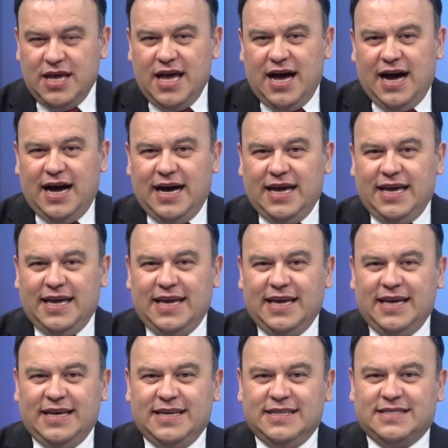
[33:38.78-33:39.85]

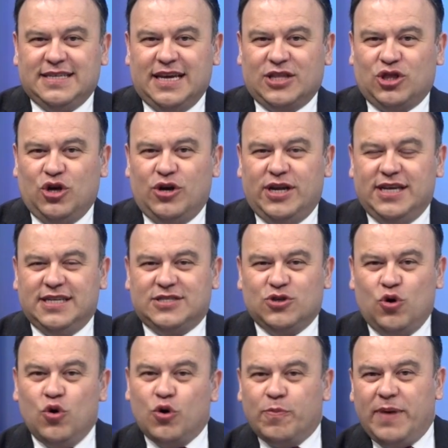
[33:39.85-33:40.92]
Hay sectores
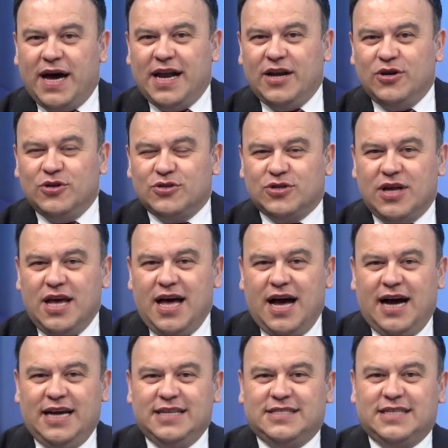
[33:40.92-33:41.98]
urbanos,
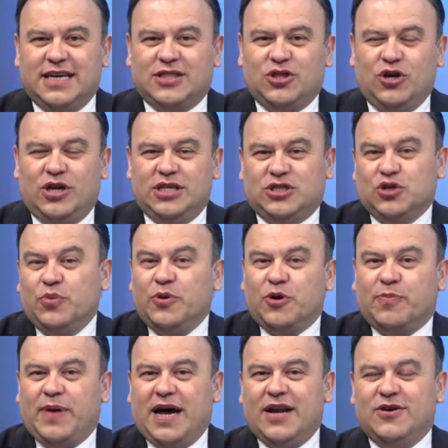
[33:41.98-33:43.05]
hay sectores
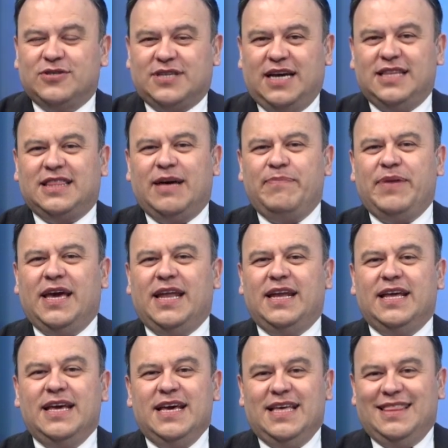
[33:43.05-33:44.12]
suburbanos, hay también
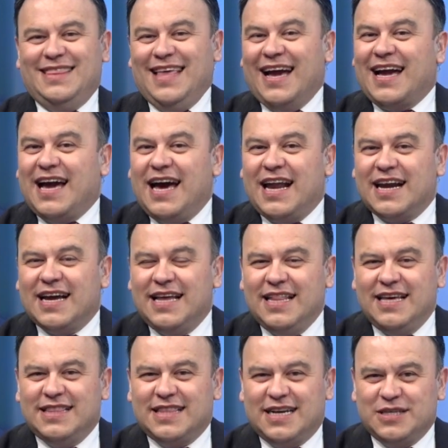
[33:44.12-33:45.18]
de carga
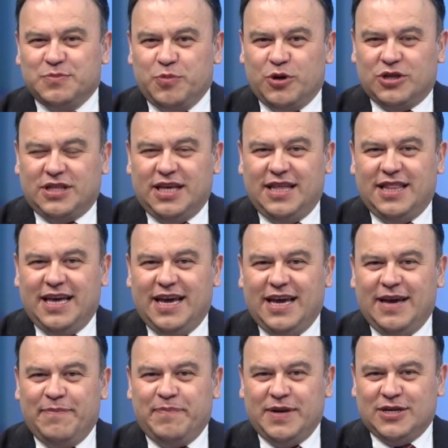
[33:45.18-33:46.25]
de transporte
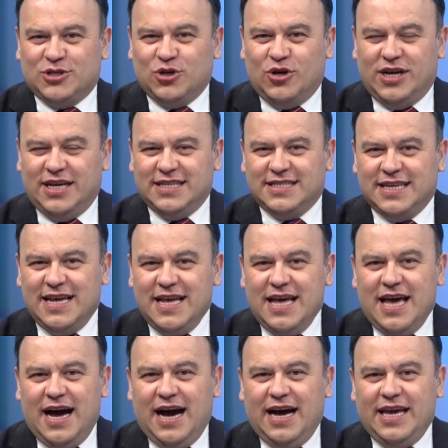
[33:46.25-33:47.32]
de personas,
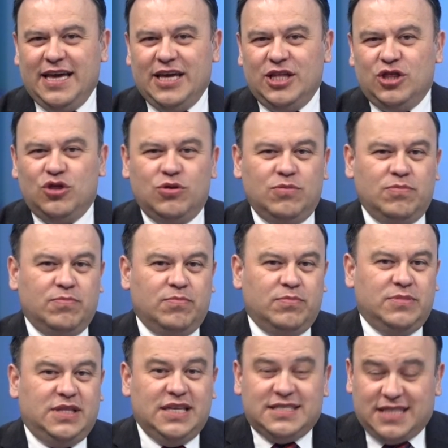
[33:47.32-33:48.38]
hay mm,
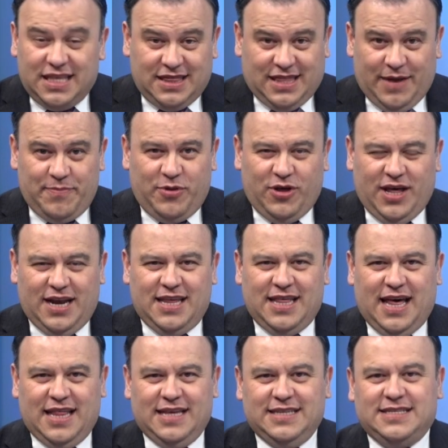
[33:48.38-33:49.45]
distintas
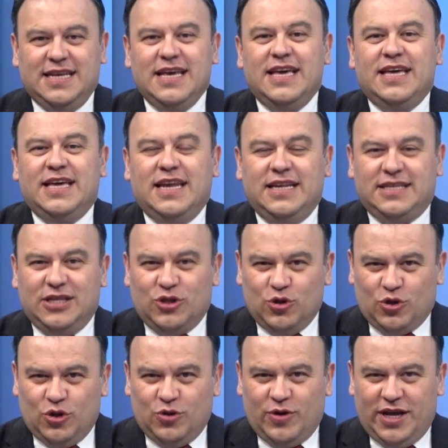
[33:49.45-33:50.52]
modalidades. Y el
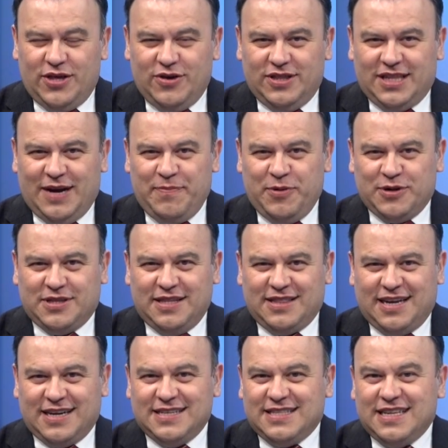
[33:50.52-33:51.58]
Instituto Hondureño de Transporte
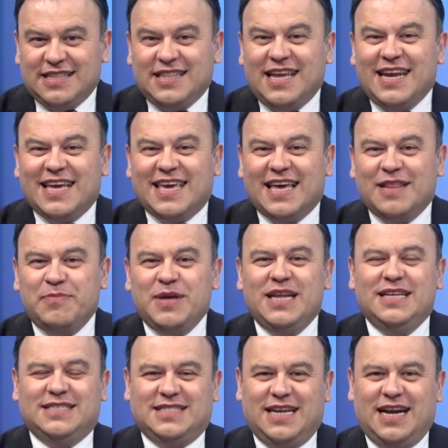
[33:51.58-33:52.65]
Terrestre tiene que
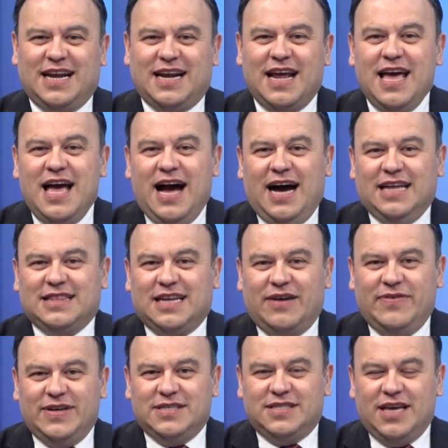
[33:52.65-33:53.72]
administrar a
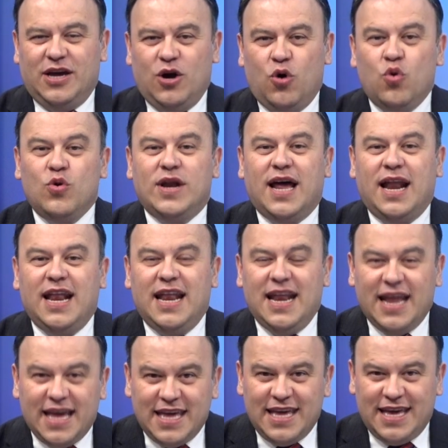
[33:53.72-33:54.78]
través de una
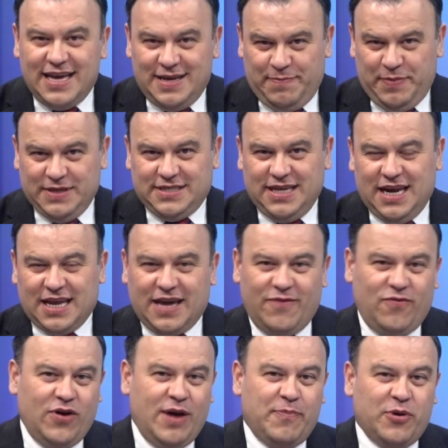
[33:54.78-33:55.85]
ley especial que
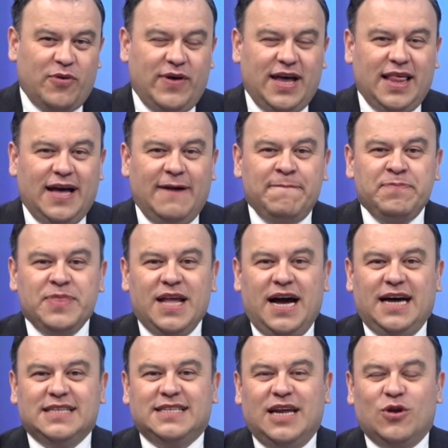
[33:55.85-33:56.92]
fue aprobada
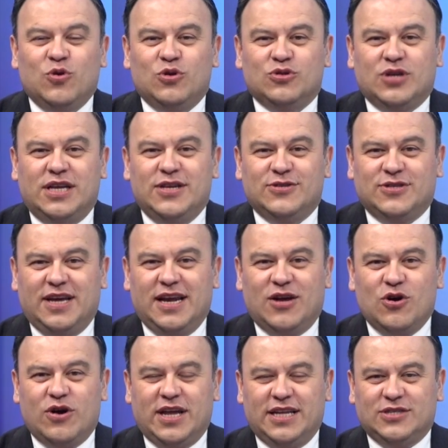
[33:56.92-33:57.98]
hace algunos años en el
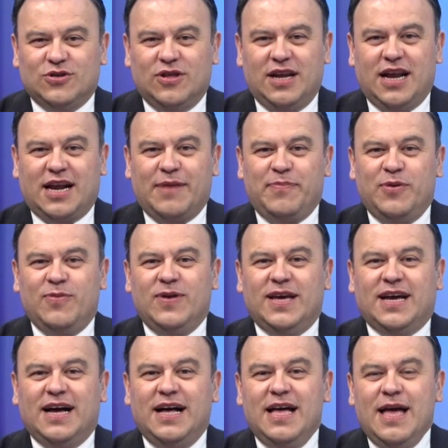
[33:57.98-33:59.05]
Congreso de la
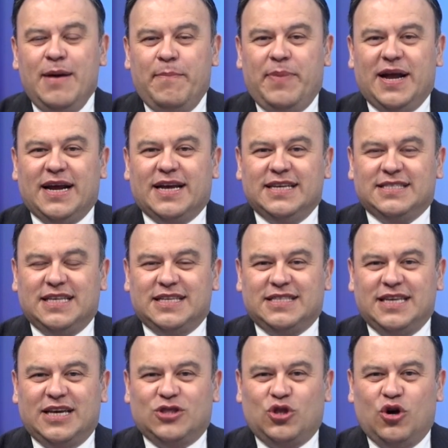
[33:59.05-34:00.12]
República para que este
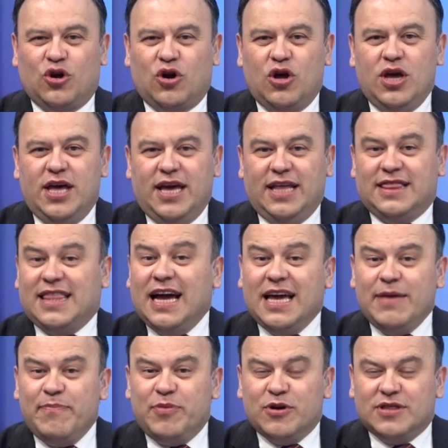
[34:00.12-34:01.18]
sector tan
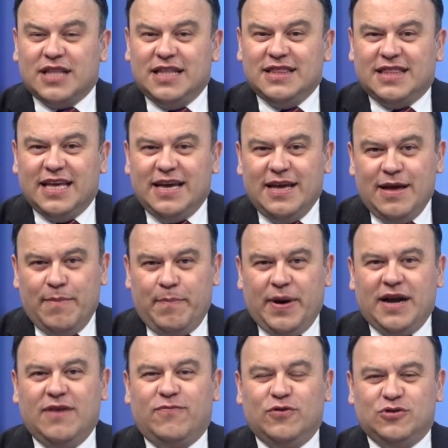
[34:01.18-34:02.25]
importante para
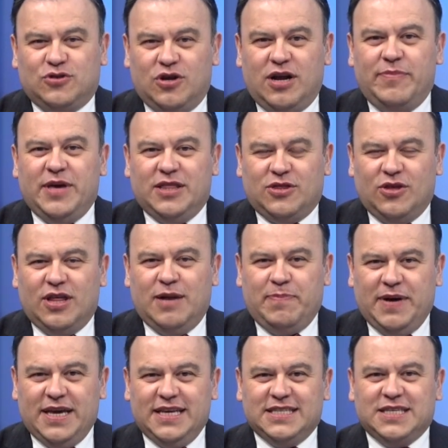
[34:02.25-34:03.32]
el funcionamiento del
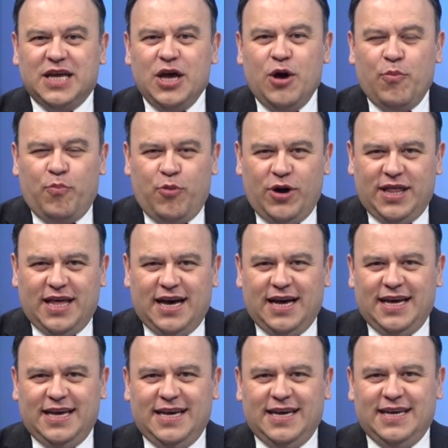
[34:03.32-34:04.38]
país pueda
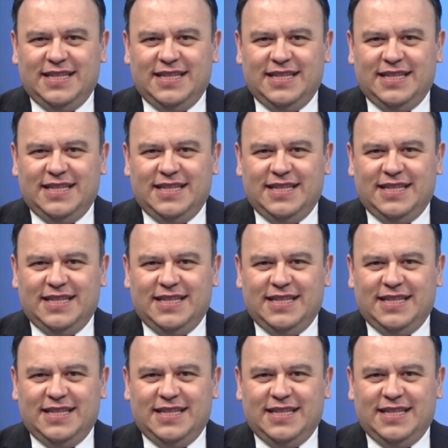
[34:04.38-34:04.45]
eh,